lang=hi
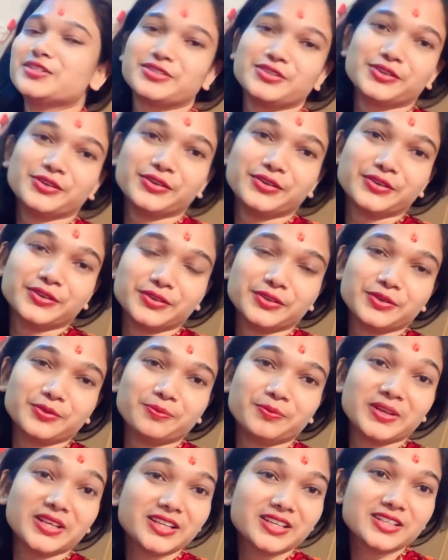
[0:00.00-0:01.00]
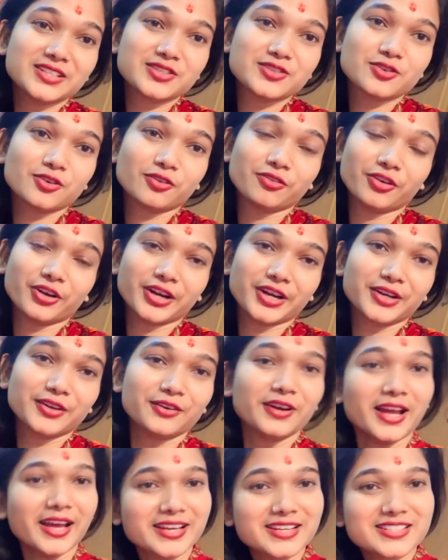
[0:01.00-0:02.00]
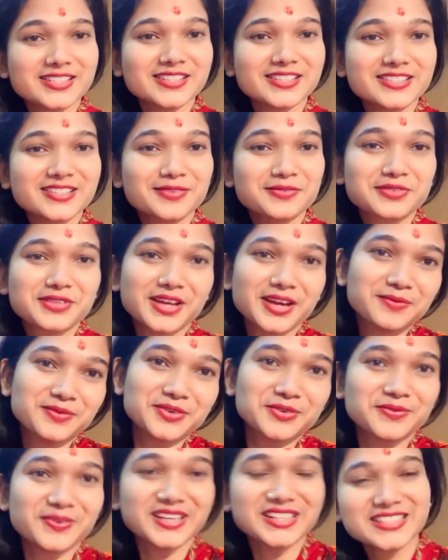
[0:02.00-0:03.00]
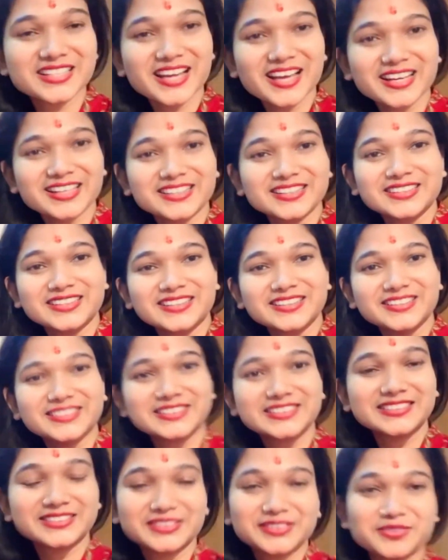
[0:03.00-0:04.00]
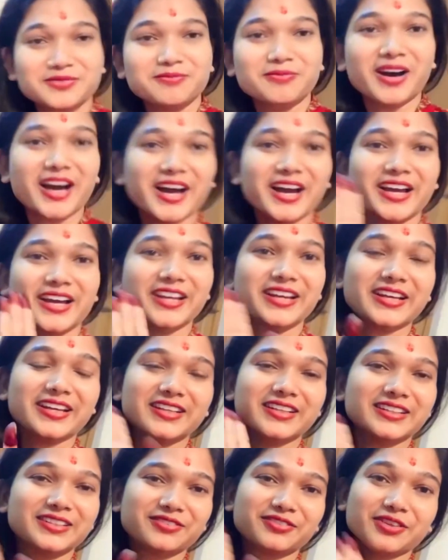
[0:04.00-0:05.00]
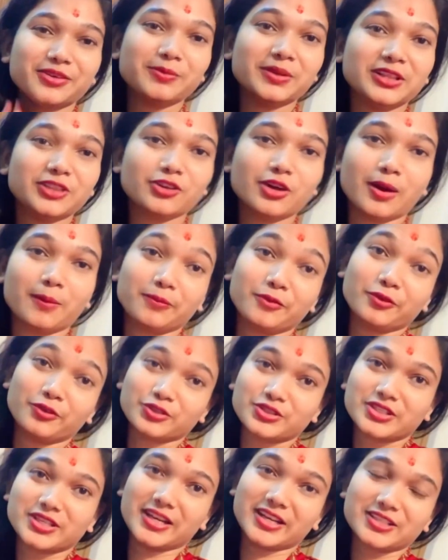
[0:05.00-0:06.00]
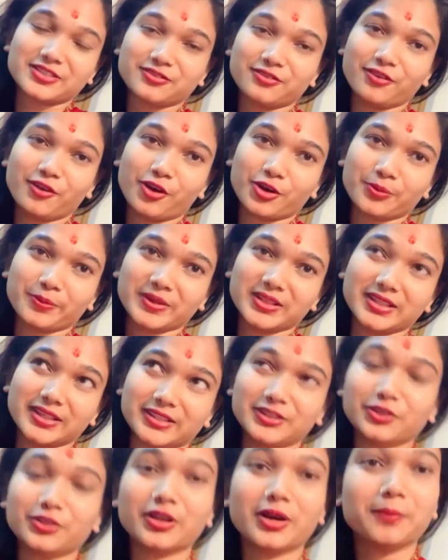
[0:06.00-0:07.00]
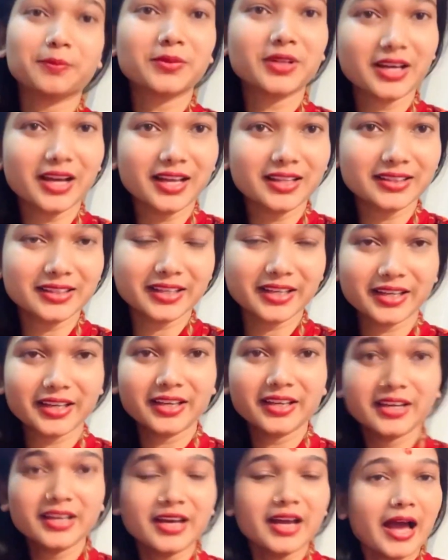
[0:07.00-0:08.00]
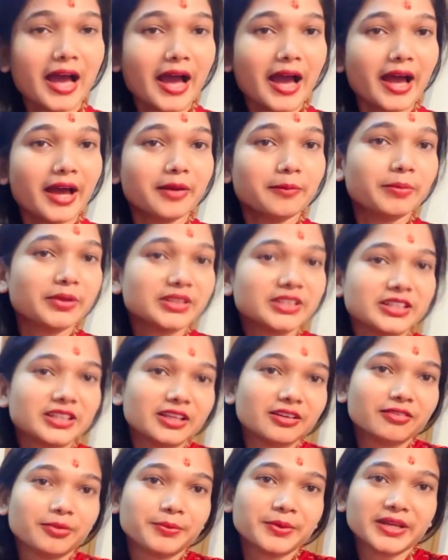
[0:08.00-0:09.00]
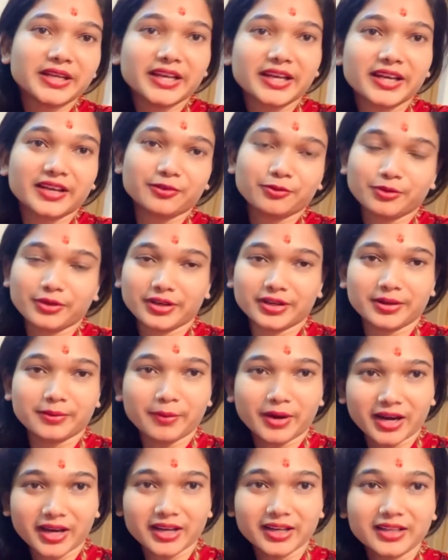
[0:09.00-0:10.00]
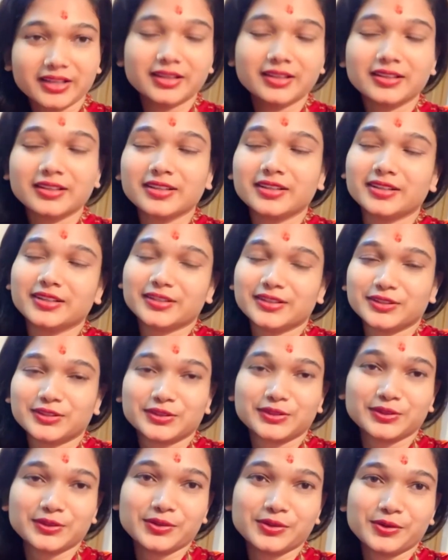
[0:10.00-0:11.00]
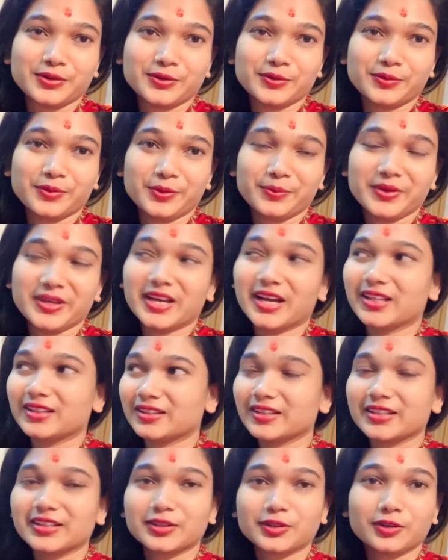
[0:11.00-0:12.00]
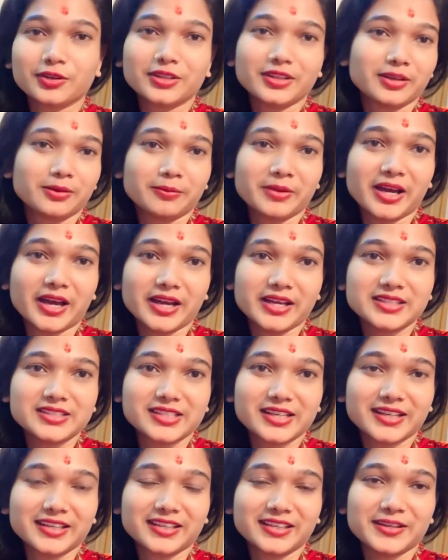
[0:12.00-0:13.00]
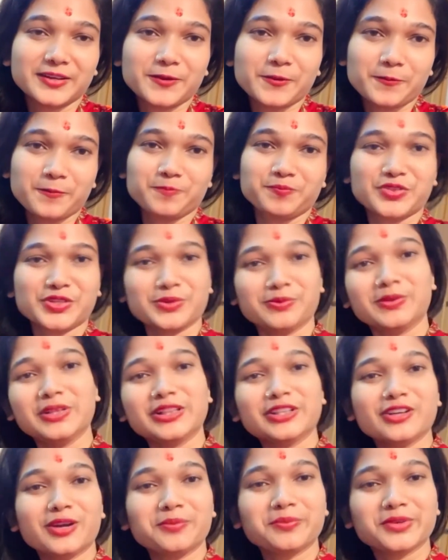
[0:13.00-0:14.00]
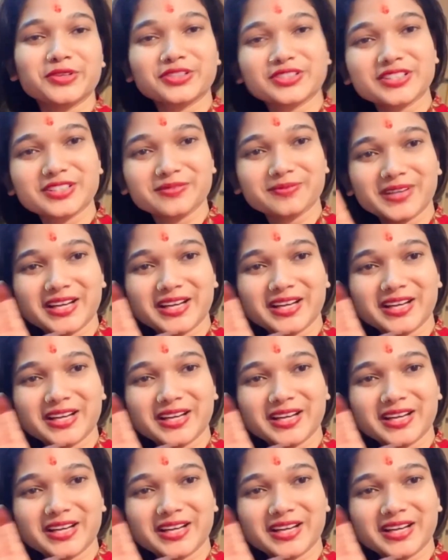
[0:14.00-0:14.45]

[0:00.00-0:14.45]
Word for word: सो प्लीज़ डोंट फॉरगेट टू लाइक शेयर सब्सक्राइब टू माई चैनल बाय फिर मिलती हूँ आप लोग से नेक्स्ट ब्लॉग में देखती हूँ कब तक आता है एंड पतिदेव अभी गए हुए हैं बाहर सो so, वो भी आते हैं थोड़ी देर में आ ही जाएंगे तो so, मिलती हूँ आप लोग से